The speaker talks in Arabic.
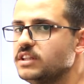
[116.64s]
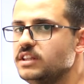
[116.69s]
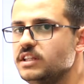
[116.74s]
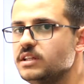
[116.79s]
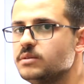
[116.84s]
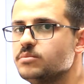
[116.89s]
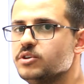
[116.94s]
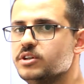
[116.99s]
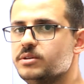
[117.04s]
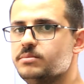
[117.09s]

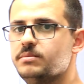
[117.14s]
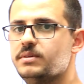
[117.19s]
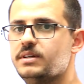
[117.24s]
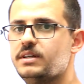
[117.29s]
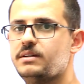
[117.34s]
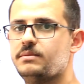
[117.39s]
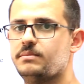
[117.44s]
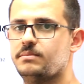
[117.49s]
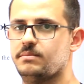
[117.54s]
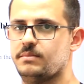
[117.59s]
كثير
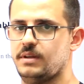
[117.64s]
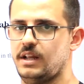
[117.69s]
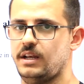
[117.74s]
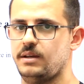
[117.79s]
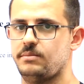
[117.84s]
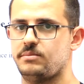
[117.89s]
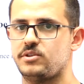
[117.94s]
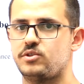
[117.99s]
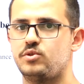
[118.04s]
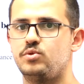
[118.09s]
مهمه
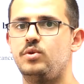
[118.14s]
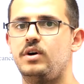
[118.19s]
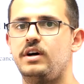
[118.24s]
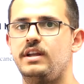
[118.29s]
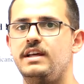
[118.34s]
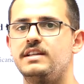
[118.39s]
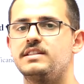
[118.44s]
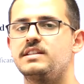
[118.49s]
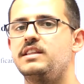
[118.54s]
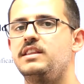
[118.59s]
يعني بنسوها
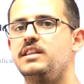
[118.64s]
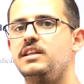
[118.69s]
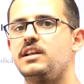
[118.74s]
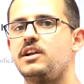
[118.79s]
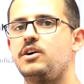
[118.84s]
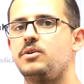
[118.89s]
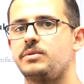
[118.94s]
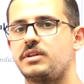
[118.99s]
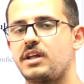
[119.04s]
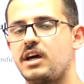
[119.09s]
ناس كثير
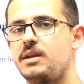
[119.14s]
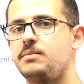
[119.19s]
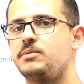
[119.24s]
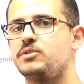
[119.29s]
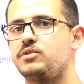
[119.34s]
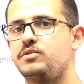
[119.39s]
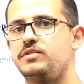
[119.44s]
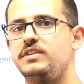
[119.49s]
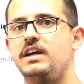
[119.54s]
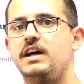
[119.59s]
او
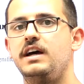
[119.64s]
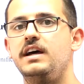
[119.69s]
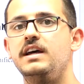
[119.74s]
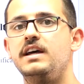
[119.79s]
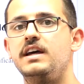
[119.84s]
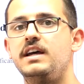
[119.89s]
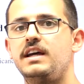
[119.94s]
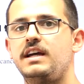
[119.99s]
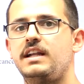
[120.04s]
بتخربطوا فيها